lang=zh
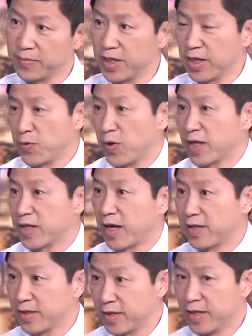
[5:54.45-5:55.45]
这样的话
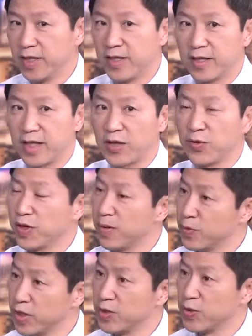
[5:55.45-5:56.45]
他的 debt to income
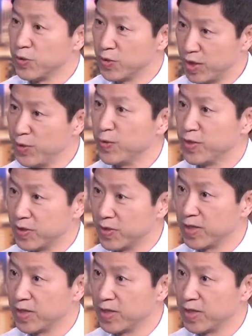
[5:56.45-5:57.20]
ratio 就低于四十